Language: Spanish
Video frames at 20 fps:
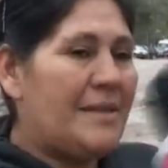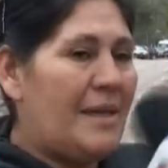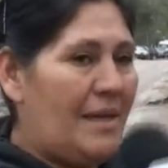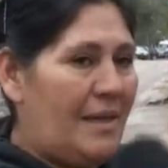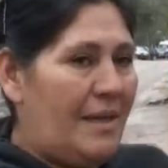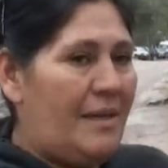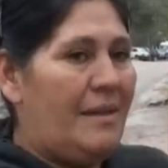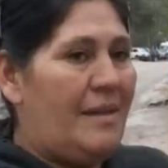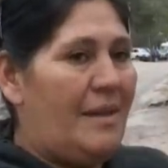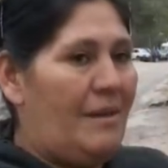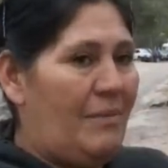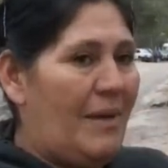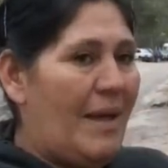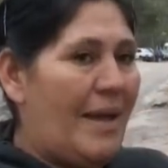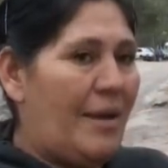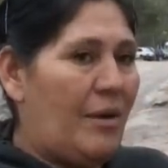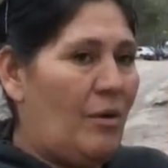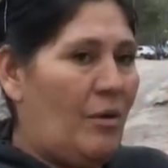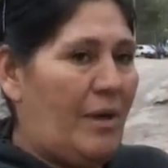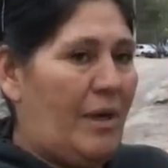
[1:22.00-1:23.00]
Es alguien del
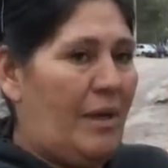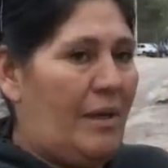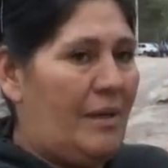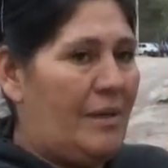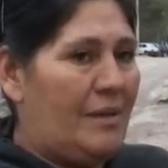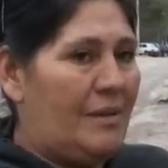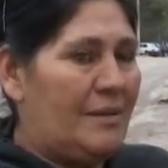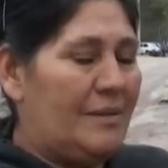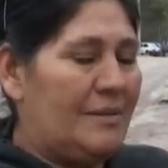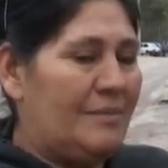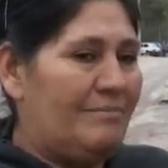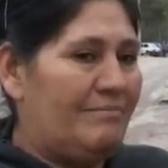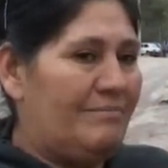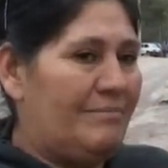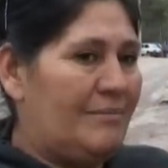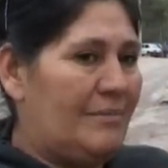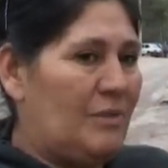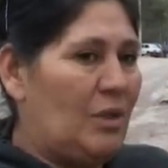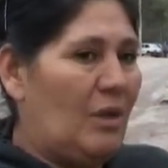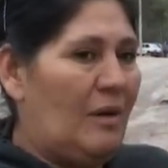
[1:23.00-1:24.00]
barrio que
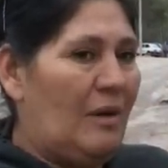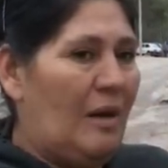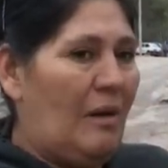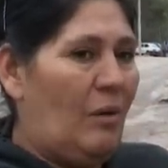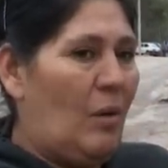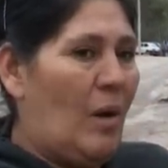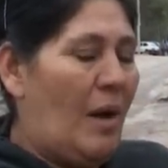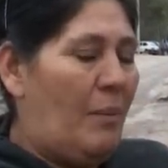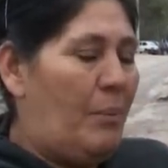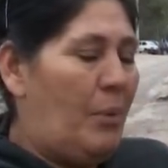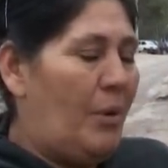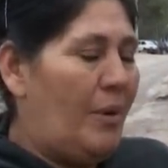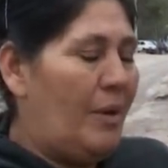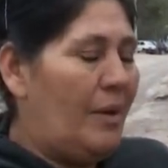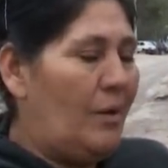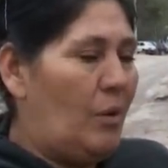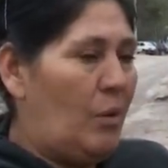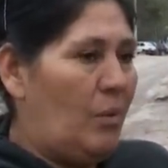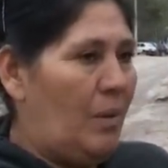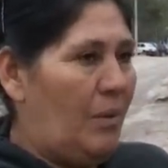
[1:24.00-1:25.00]
los
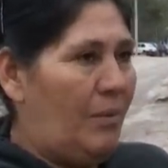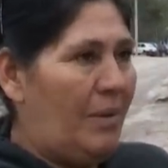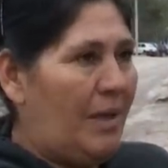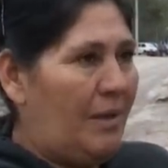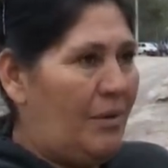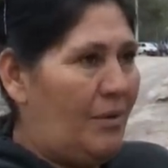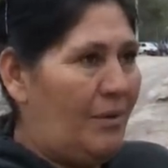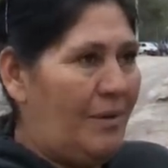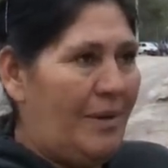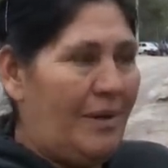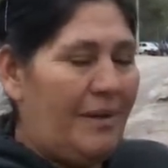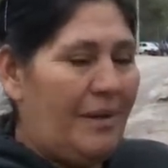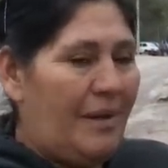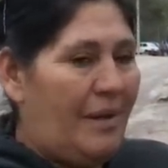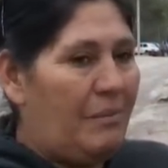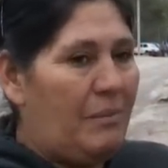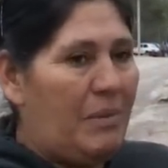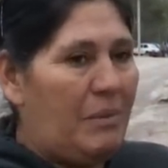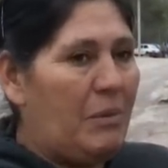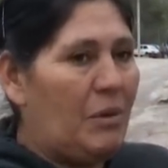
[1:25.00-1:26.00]
apodan los hueveros. Es de
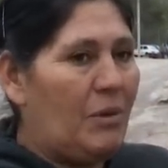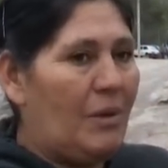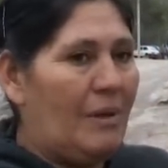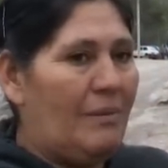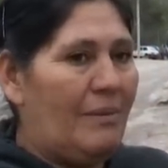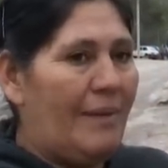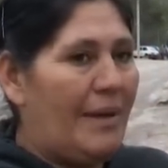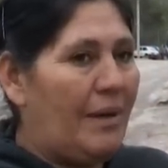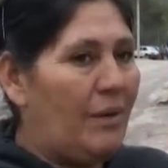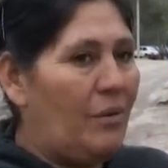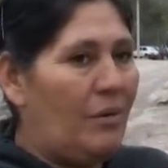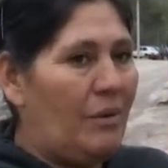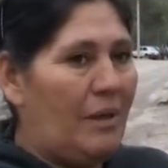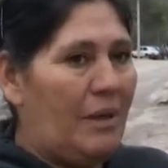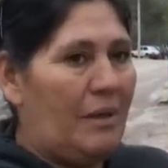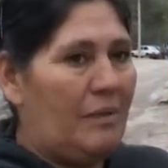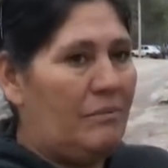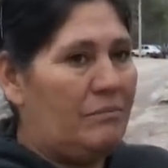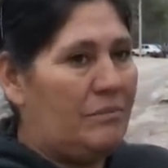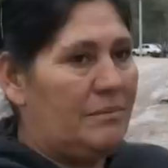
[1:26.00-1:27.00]
ahí mismo del barrio.
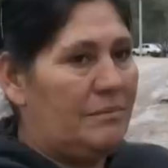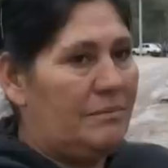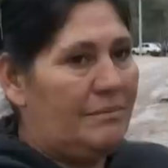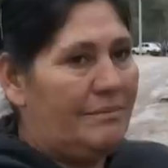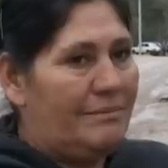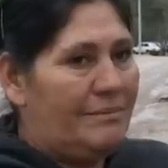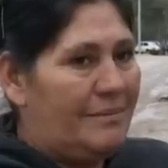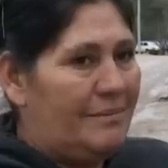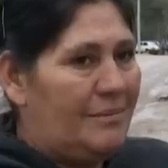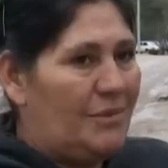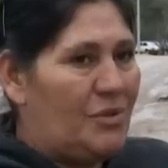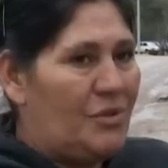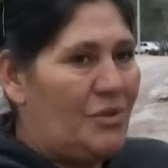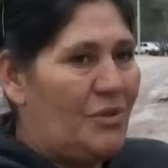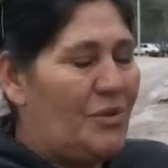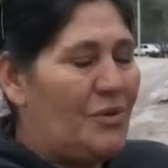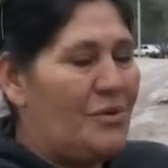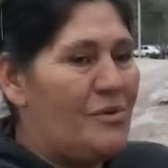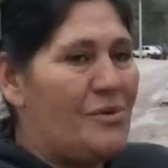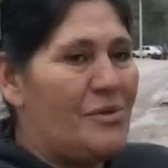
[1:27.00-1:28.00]
Eh,
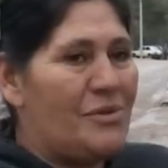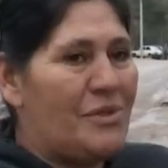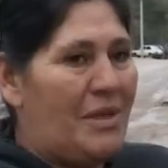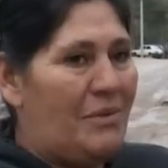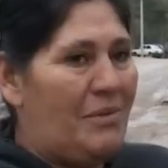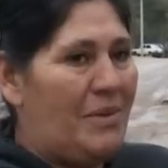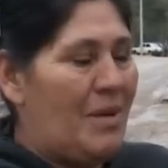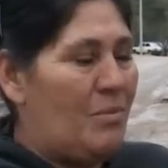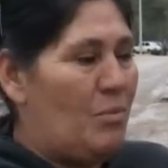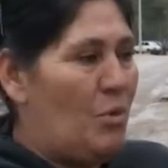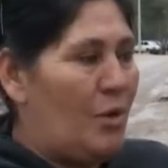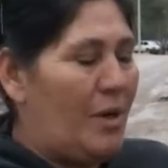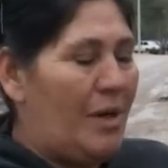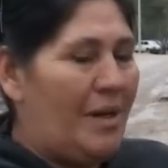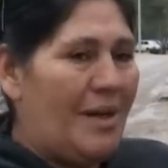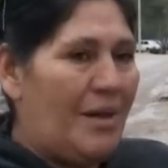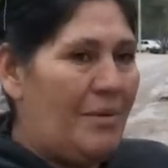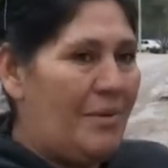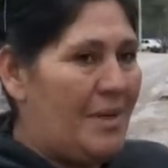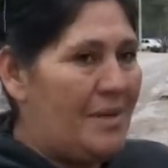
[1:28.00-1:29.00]
nosotros no sabíamos
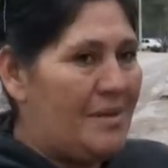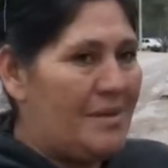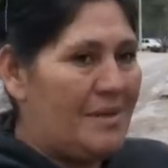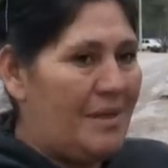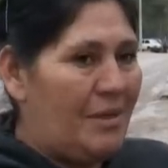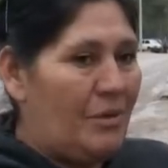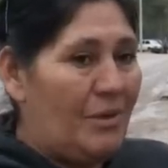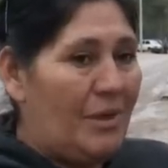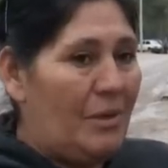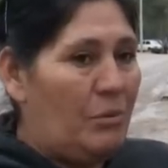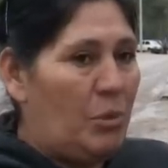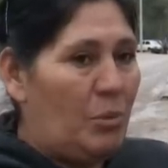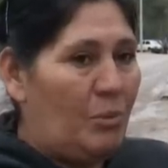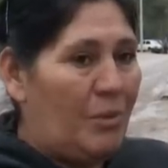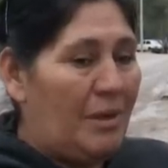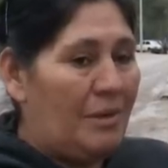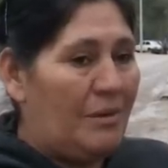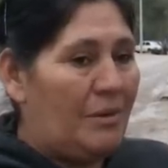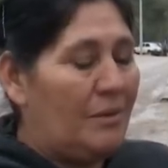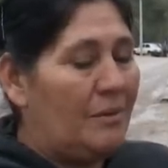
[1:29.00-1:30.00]
quién habían sido en el
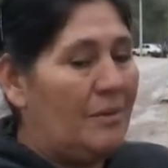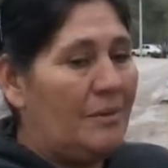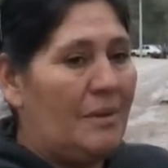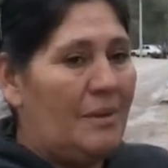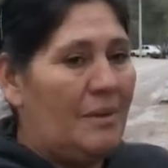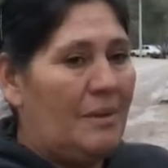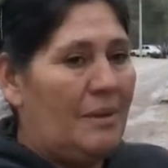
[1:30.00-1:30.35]
momento,